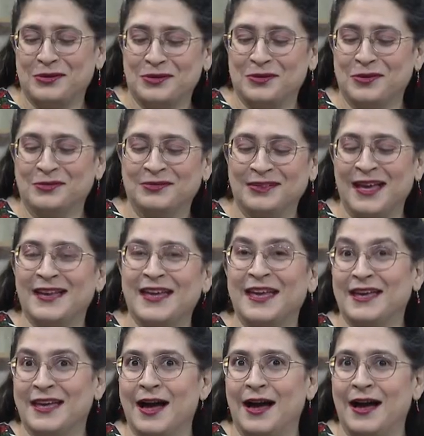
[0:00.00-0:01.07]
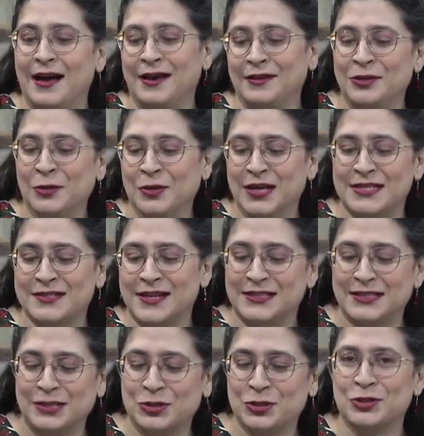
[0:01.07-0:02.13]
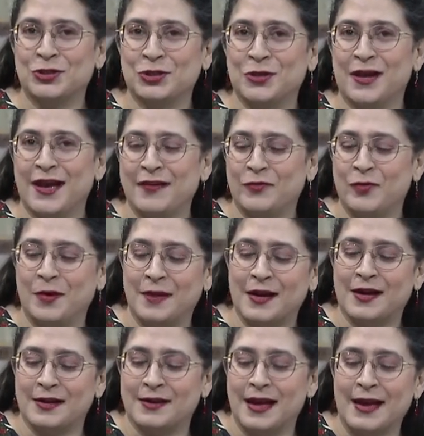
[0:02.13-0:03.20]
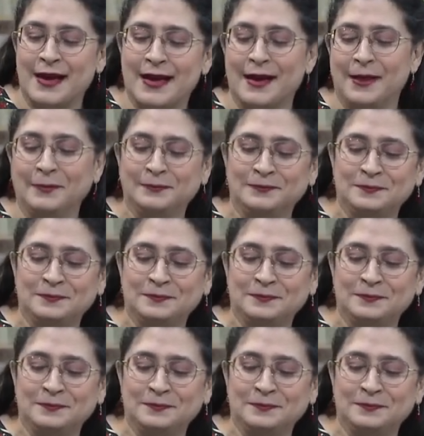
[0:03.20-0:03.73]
यू नो थिंकिंग कि हाँ न्यू ईयर्स रेजोल्यूशन जो है वो हमें करना है